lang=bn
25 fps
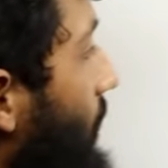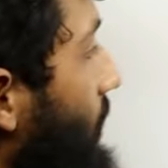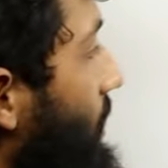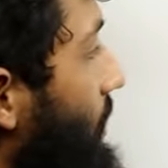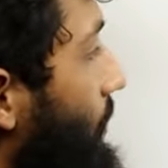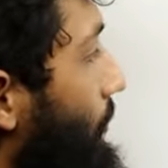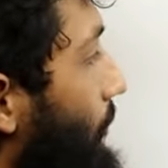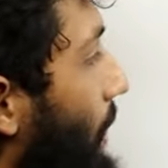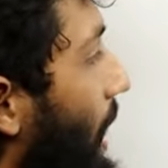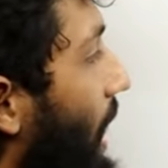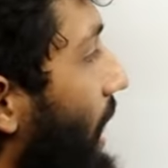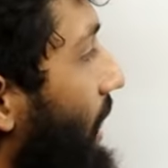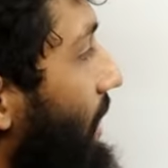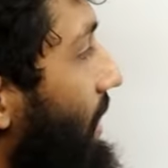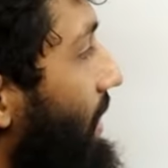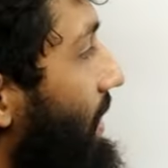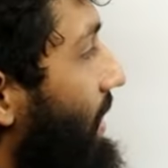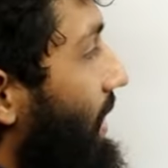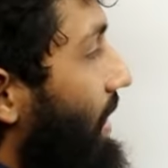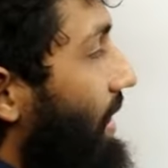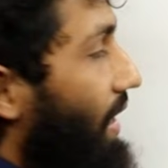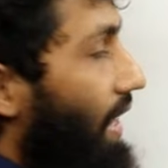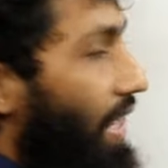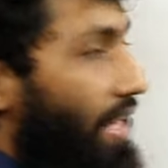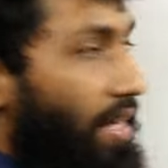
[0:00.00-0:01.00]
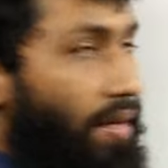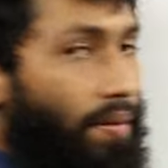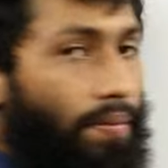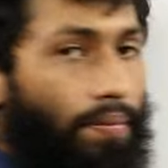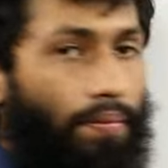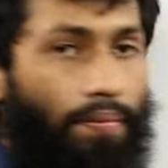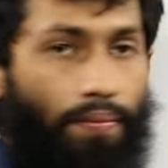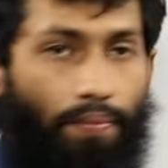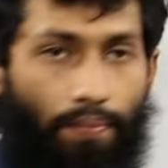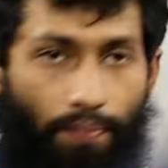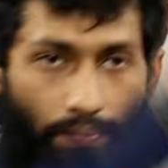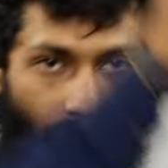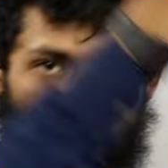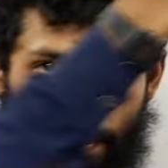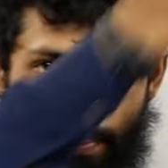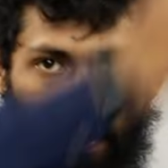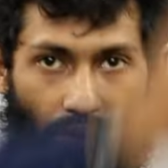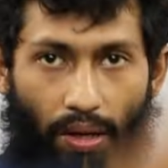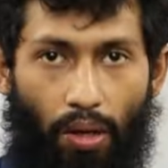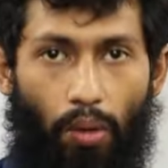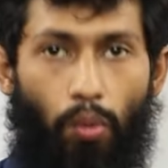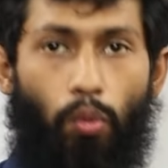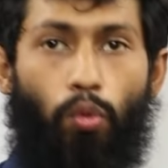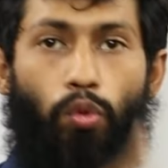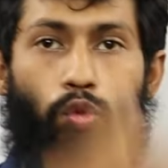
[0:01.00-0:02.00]
এই যে ভার্টিক্যাল লাইন বা
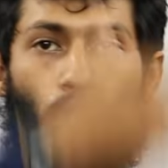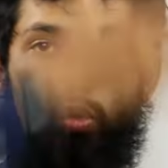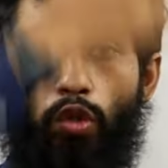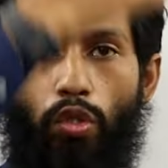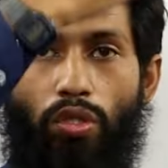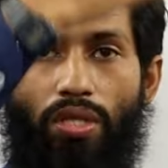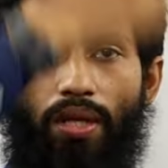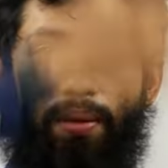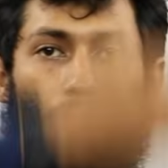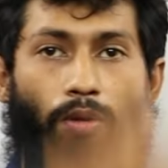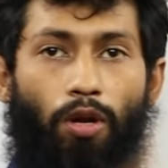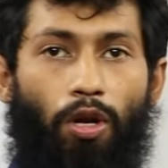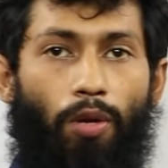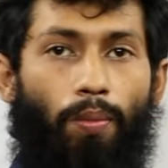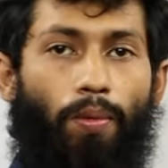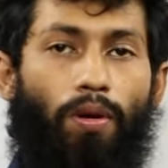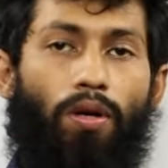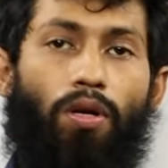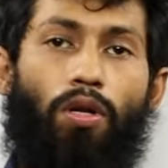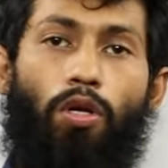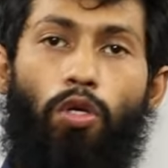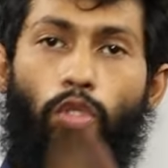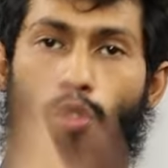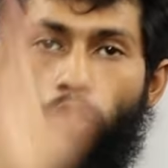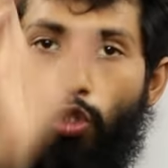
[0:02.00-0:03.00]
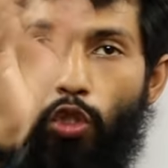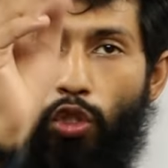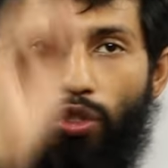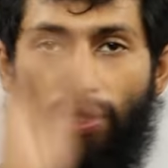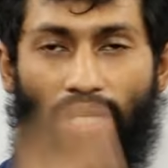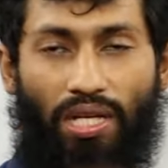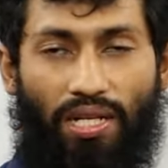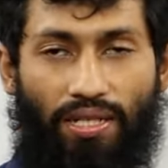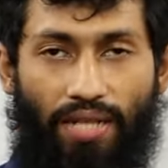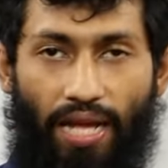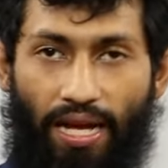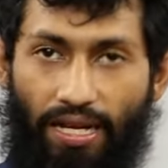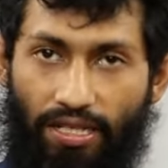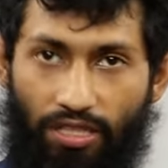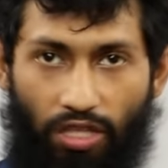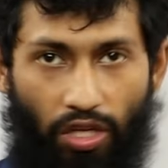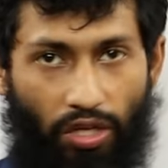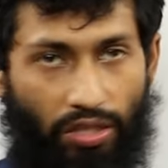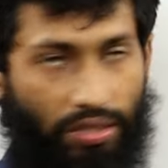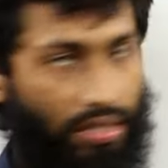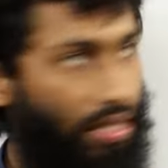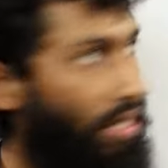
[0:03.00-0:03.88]
উচ্চতা বরাবর সোজা দাগ দেওয়া